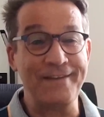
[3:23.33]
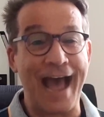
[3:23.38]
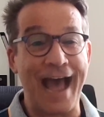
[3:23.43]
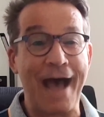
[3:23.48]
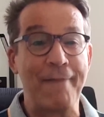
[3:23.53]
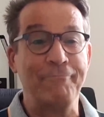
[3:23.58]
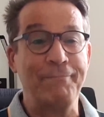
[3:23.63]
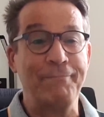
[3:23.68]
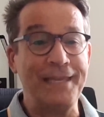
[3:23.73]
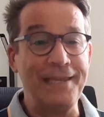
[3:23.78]

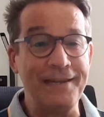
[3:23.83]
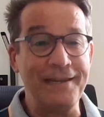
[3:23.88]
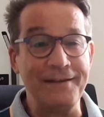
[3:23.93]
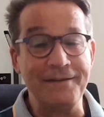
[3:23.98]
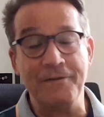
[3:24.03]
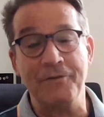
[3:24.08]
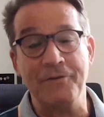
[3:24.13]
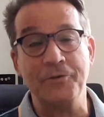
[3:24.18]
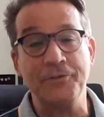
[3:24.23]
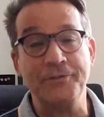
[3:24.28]
wir haben
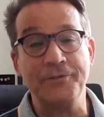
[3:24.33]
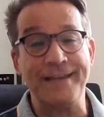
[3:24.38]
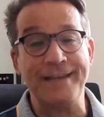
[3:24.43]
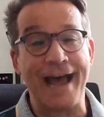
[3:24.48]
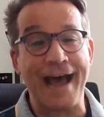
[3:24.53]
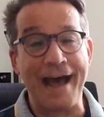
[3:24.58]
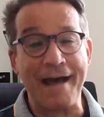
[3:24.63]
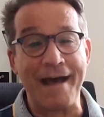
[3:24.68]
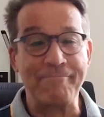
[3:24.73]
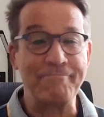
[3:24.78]
ihn und
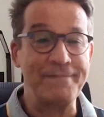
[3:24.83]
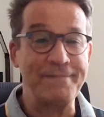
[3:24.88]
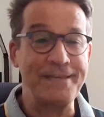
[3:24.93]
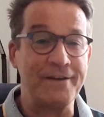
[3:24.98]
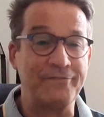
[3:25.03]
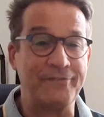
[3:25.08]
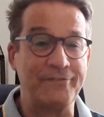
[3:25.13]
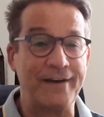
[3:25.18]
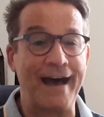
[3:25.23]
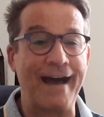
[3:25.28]
wir haben
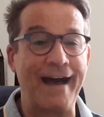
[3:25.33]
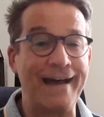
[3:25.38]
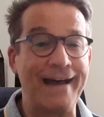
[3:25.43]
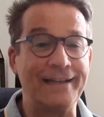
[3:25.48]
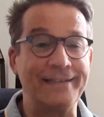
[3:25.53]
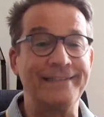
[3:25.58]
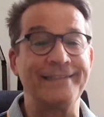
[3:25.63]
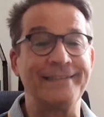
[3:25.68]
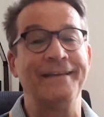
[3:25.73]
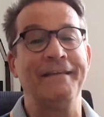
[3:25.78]
ihr
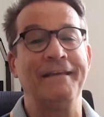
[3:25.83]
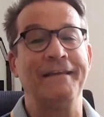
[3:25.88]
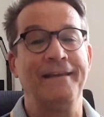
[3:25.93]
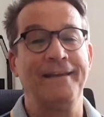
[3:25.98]
Fahrrad